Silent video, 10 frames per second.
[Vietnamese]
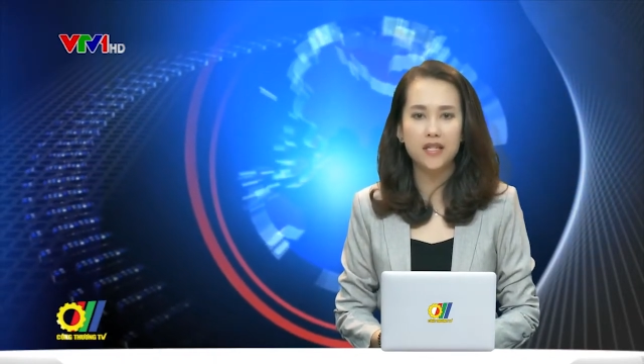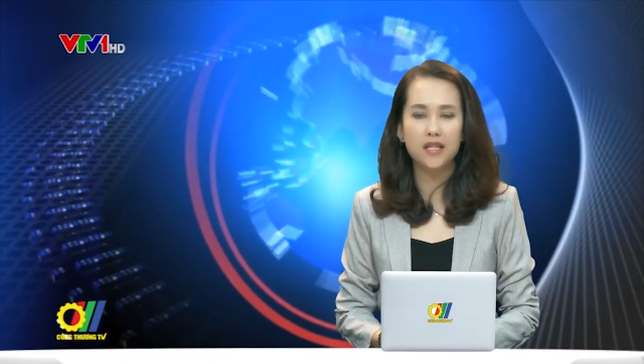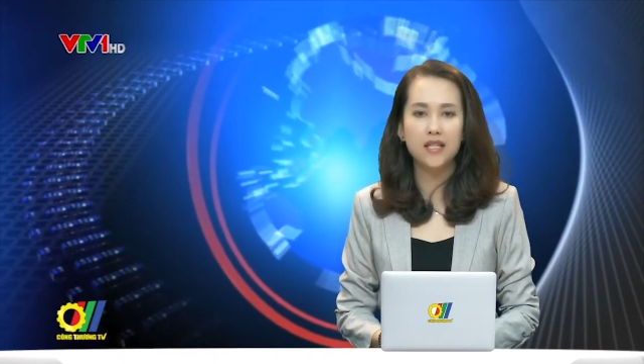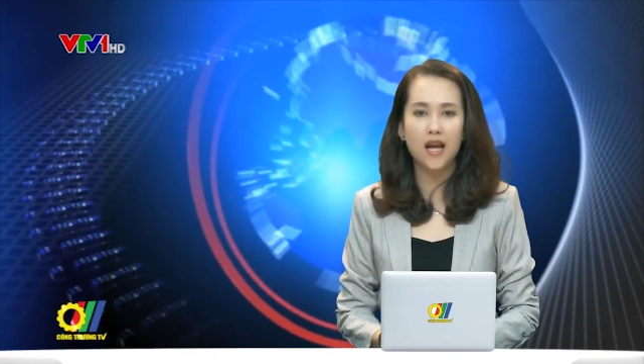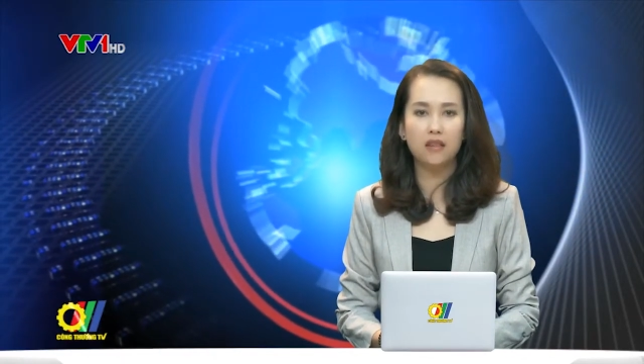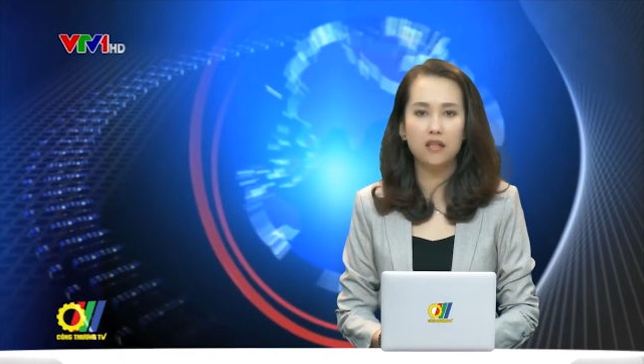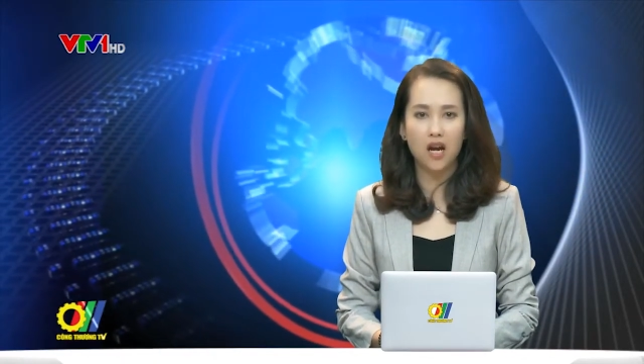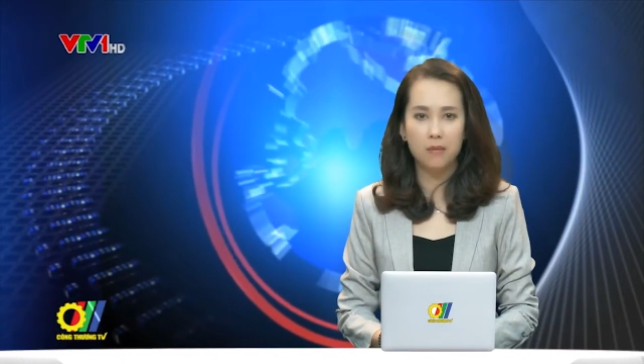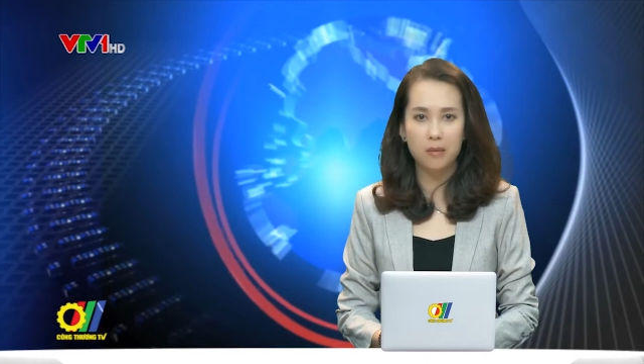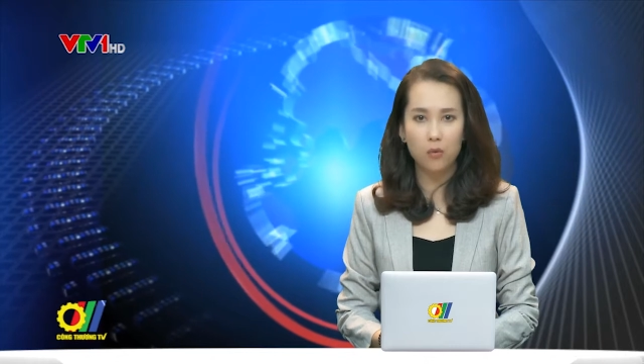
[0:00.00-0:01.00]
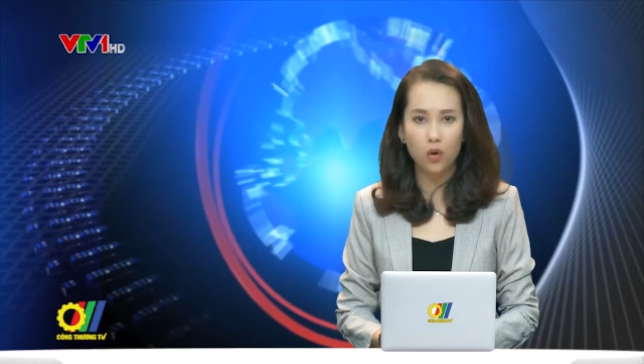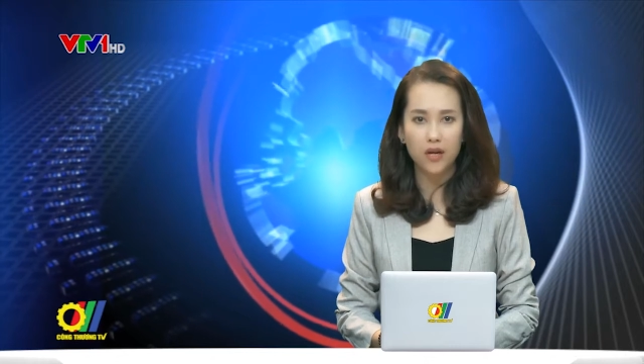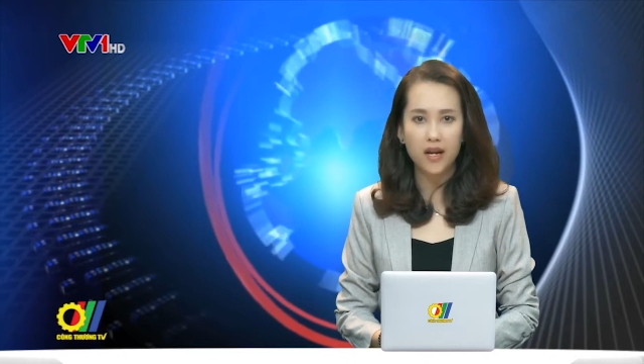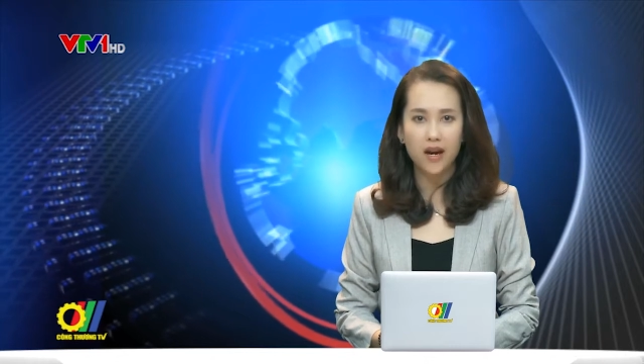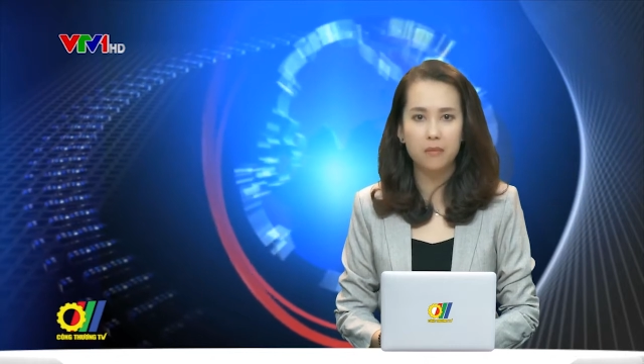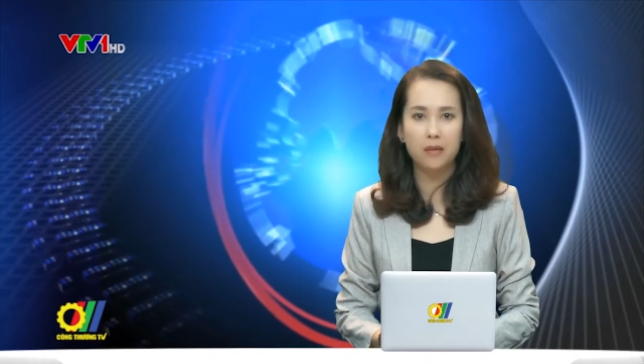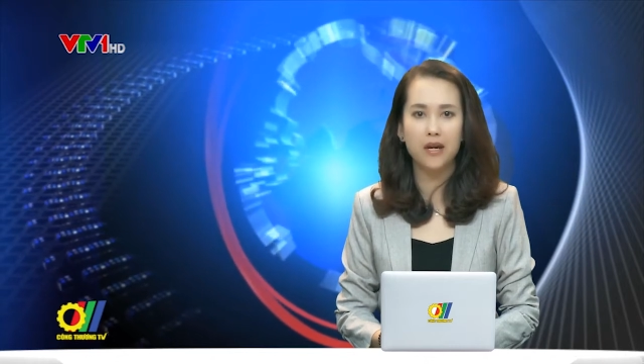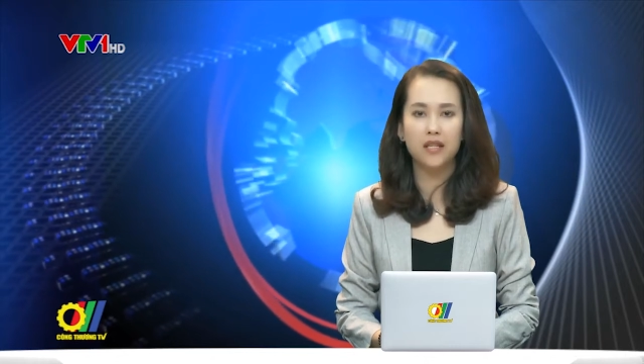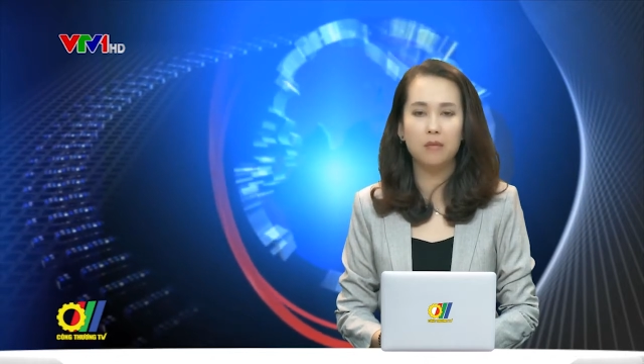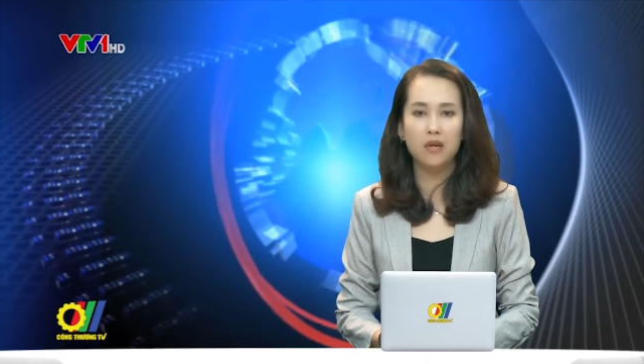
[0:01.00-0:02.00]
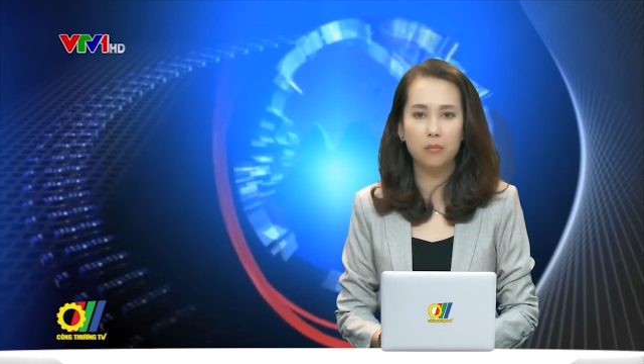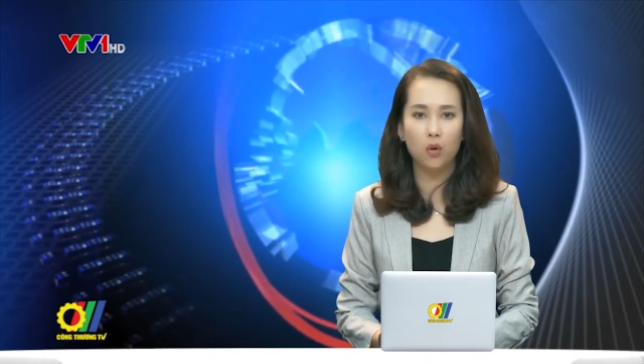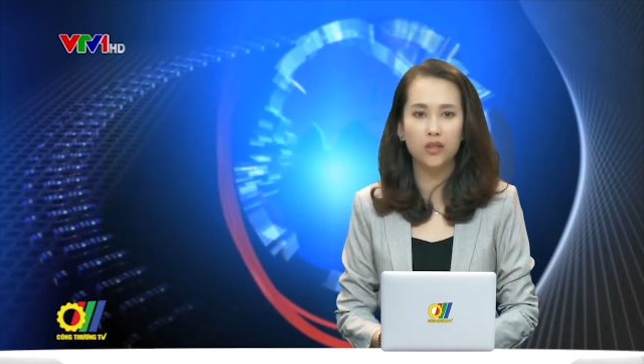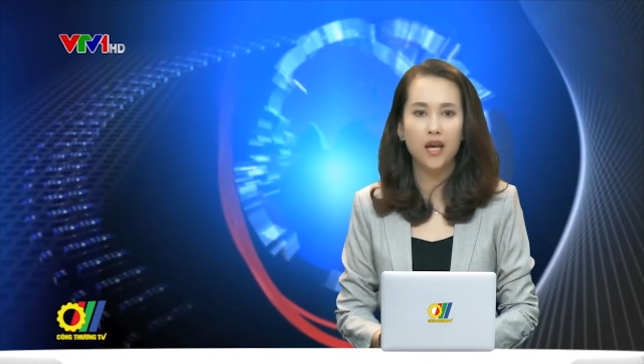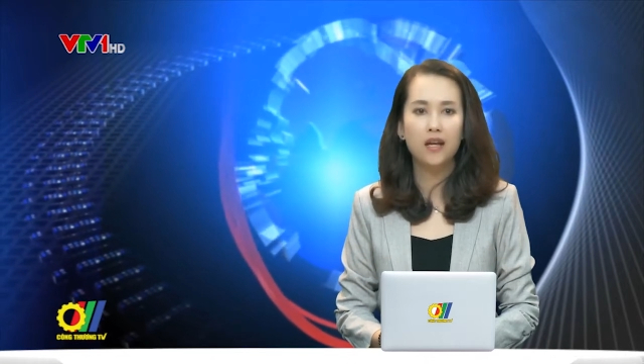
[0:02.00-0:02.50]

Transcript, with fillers: diễn ra từ ngày 14 đến ngày 17 tháng 11